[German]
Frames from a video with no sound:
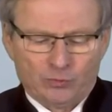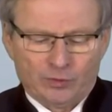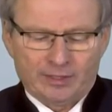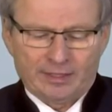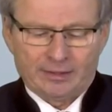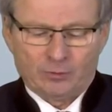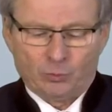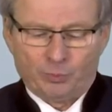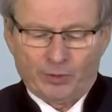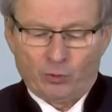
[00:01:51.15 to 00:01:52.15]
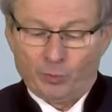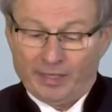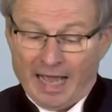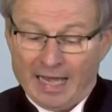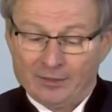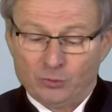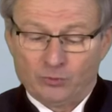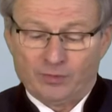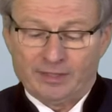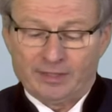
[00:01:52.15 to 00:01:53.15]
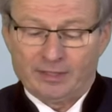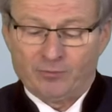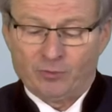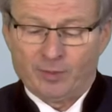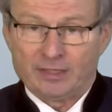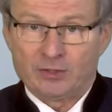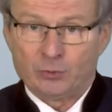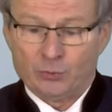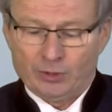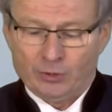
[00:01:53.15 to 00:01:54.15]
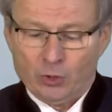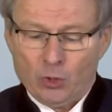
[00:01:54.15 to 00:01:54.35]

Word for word: vertreten und bekommen alle notwendigen Informationen